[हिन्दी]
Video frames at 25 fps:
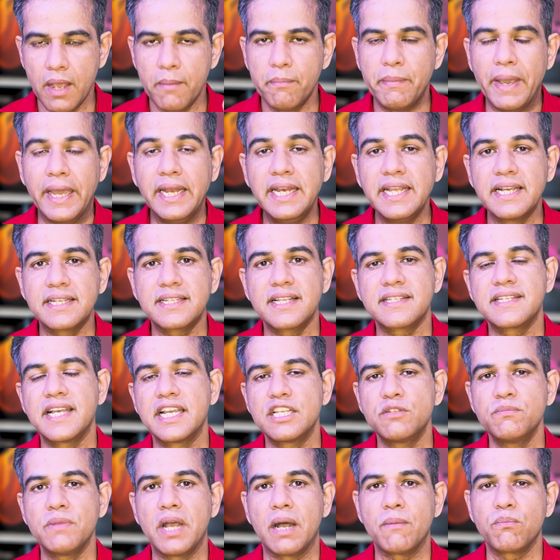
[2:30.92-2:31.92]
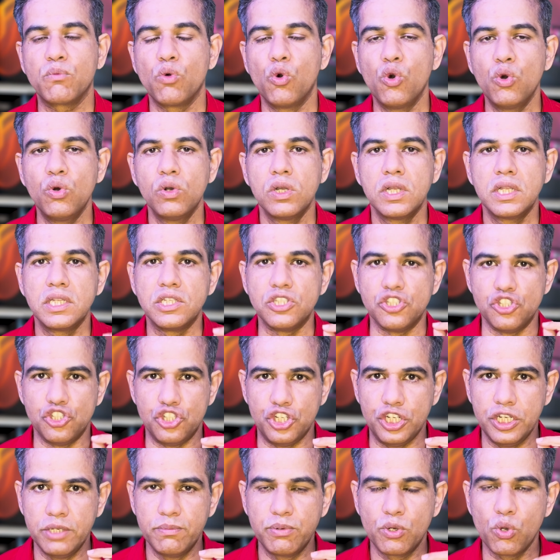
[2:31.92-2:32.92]
पहली एक्सरसाइज में आपको
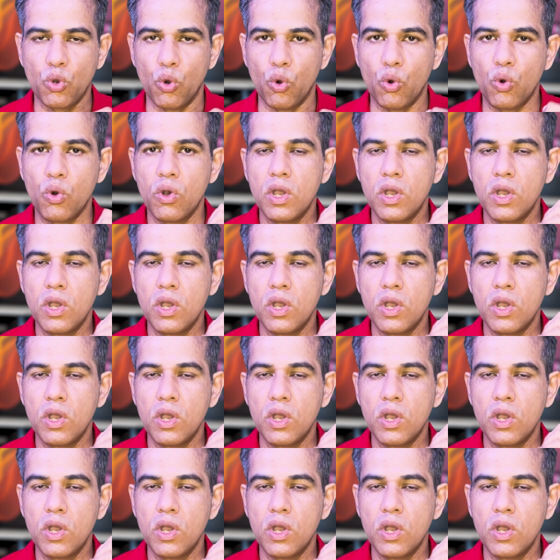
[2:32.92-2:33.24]
जीभ को